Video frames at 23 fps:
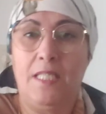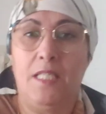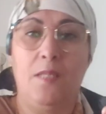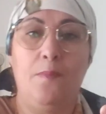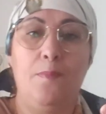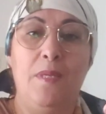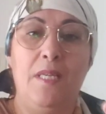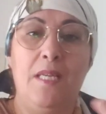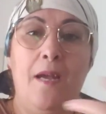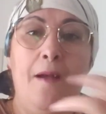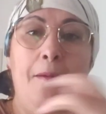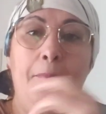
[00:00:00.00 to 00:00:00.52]

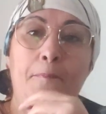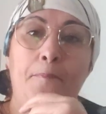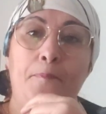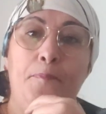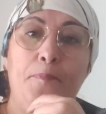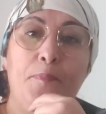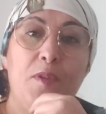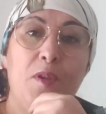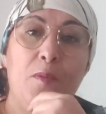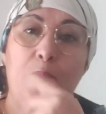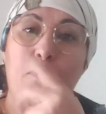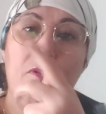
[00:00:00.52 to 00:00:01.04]
السميه
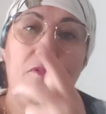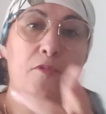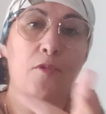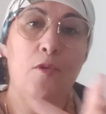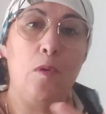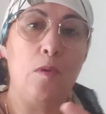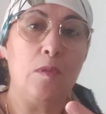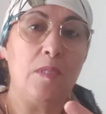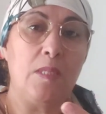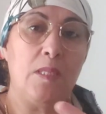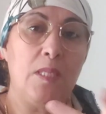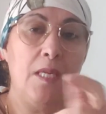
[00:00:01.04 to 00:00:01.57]

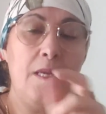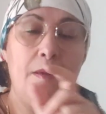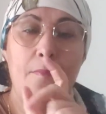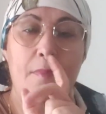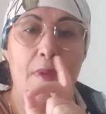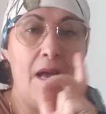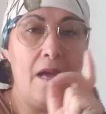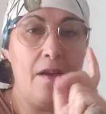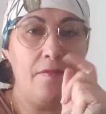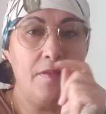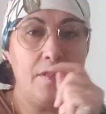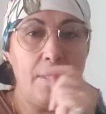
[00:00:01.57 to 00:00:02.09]
بالفرنسي
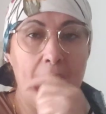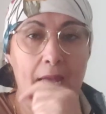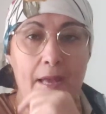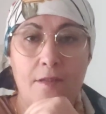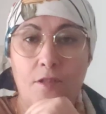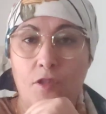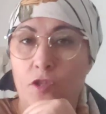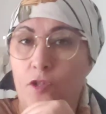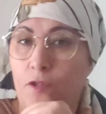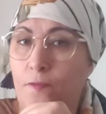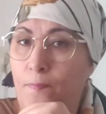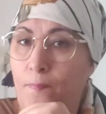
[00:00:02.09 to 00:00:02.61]
ما
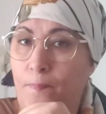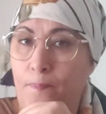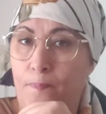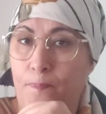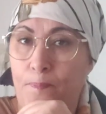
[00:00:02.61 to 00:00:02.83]
عرفتهاش